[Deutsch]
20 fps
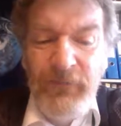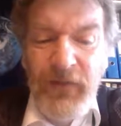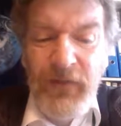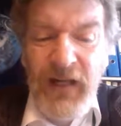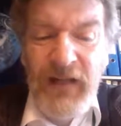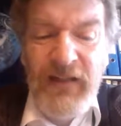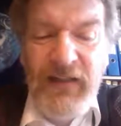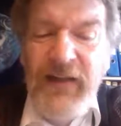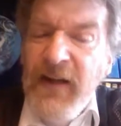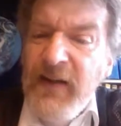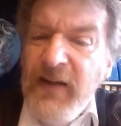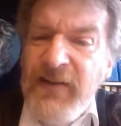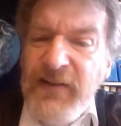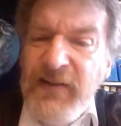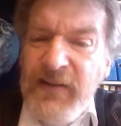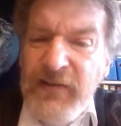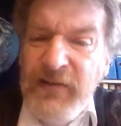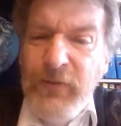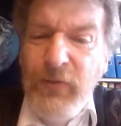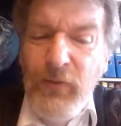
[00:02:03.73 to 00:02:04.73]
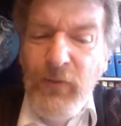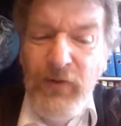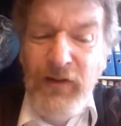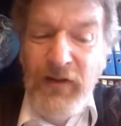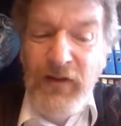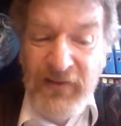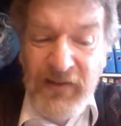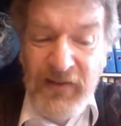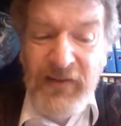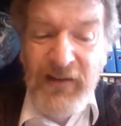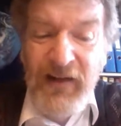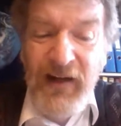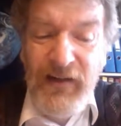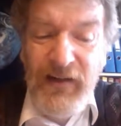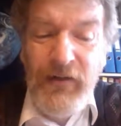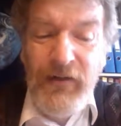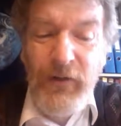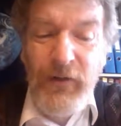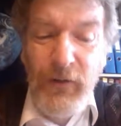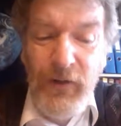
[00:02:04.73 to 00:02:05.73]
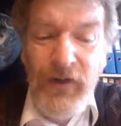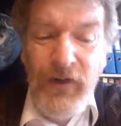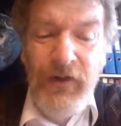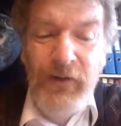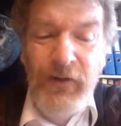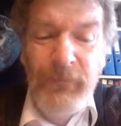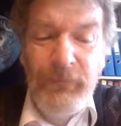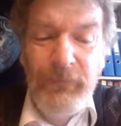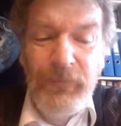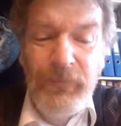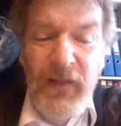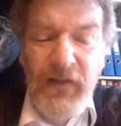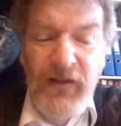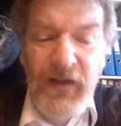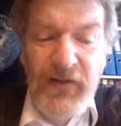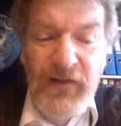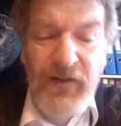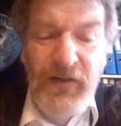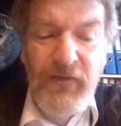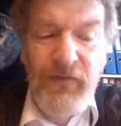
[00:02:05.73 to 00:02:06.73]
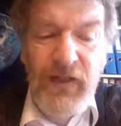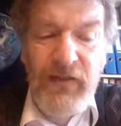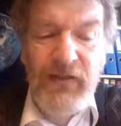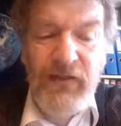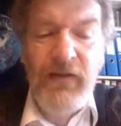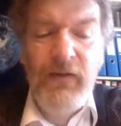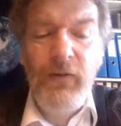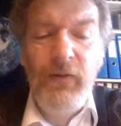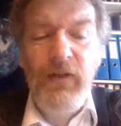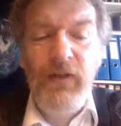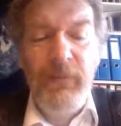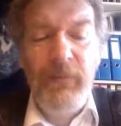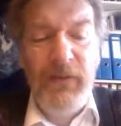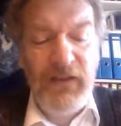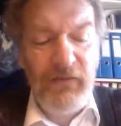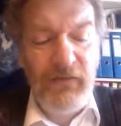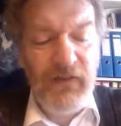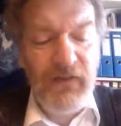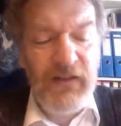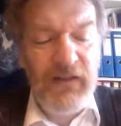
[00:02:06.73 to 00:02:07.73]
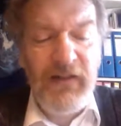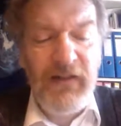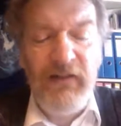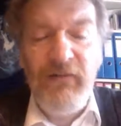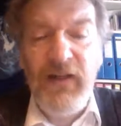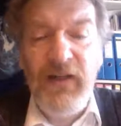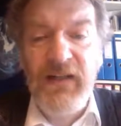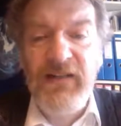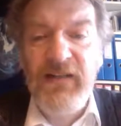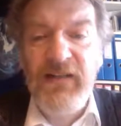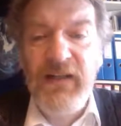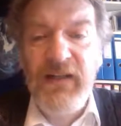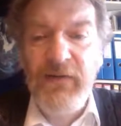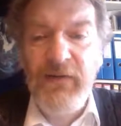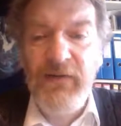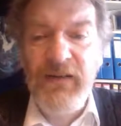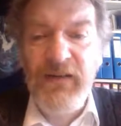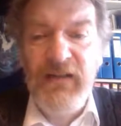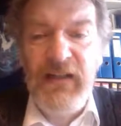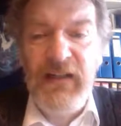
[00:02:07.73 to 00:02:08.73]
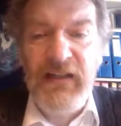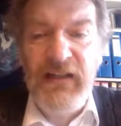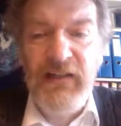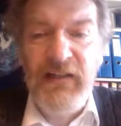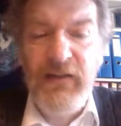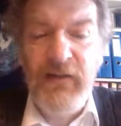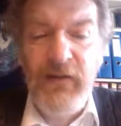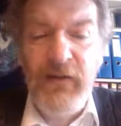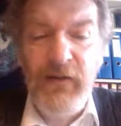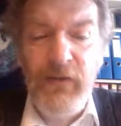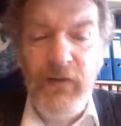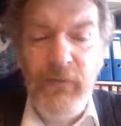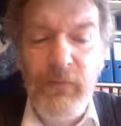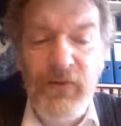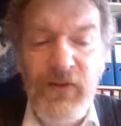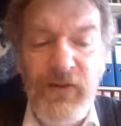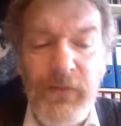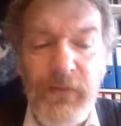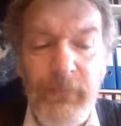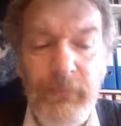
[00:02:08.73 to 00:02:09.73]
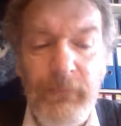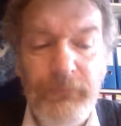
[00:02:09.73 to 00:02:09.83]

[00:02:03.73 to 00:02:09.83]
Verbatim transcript: eine ganz zentrale Rolle, eine ganz wichtige Rolle bei der Wiederinwertsetzung des ländlichen Raums.